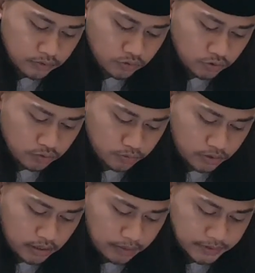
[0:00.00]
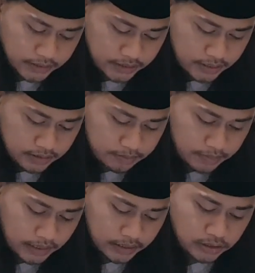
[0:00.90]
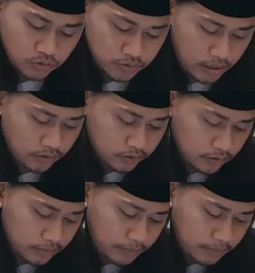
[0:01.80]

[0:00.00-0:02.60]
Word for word: Yusuf Muda Dalam saja, melainkan juga untuk